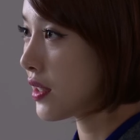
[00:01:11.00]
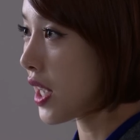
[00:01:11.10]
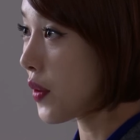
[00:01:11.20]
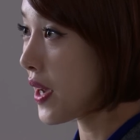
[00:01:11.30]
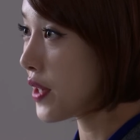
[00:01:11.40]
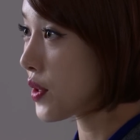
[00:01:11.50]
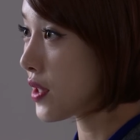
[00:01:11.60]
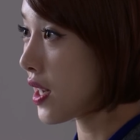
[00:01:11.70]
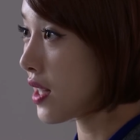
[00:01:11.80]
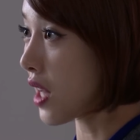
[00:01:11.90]
사회에서
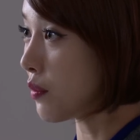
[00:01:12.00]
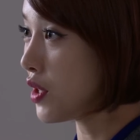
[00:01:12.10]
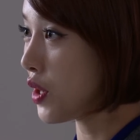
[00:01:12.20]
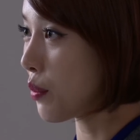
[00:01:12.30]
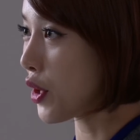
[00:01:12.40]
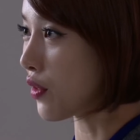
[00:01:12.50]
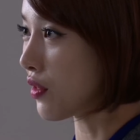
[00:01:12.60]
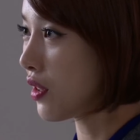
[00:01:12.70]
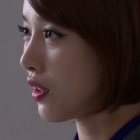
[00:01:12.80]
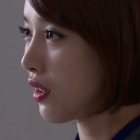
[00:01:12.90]

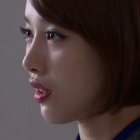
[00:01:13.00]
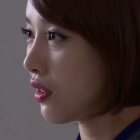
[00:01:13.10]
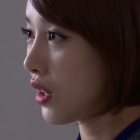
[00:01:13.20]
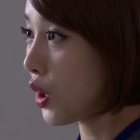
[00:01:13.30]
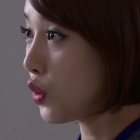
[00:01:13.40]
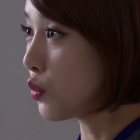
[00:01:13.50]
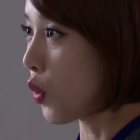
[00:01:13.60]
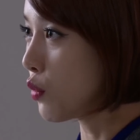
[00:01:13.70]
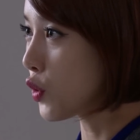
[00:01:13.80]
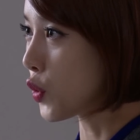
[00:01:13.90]
살아남으려면 때로는
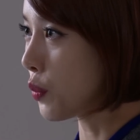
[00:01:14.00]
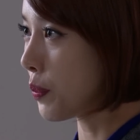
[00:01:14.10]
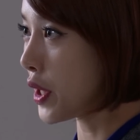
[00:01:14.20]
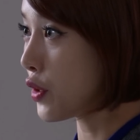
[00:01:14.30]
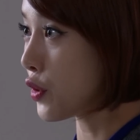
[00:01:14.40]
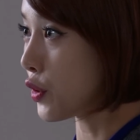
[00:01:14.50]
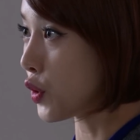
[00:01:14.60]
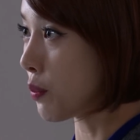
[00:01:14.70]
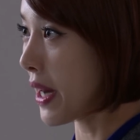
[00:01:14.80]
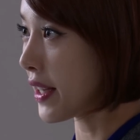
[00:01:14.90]
몸을 굽힐
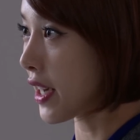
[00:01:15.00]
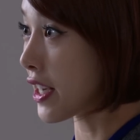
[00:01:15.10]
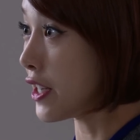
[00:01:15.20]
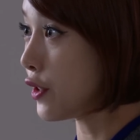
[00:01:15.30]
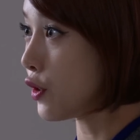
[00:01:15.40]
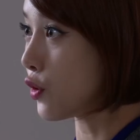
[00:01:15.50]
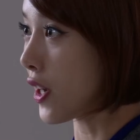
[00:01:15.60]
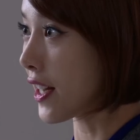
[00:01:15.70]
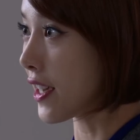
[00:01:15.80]
줄도 바닥이 길 줄도